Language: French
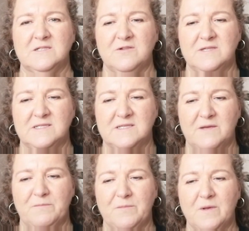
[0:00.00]
se
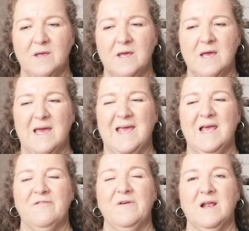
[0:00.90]
dissipe,
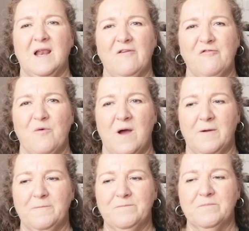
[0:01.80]
et avec la
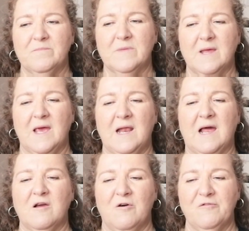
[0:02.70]
foi et
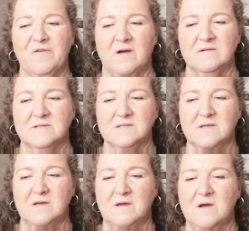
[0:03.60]
la
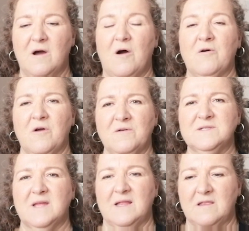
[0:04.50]
confiance, on
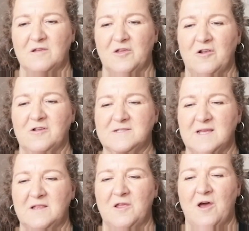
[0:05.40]
constate que le
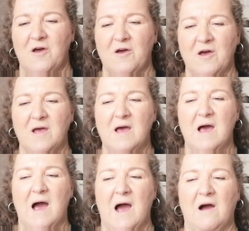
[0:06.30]
Seigneur
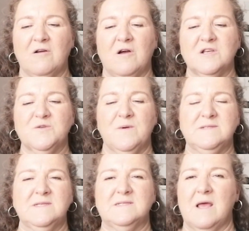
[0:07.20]
a encore
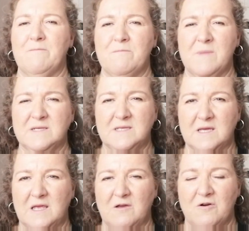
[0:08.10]
choisi sa
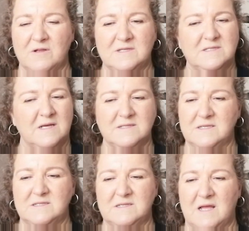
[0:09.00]
miséricorde sans
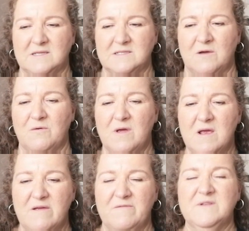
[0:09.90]
hésitation
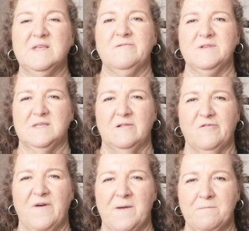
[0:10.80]
vis-à-vis
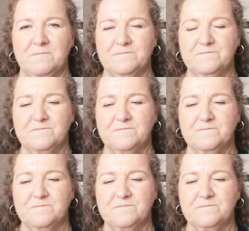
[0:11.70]
cette femme.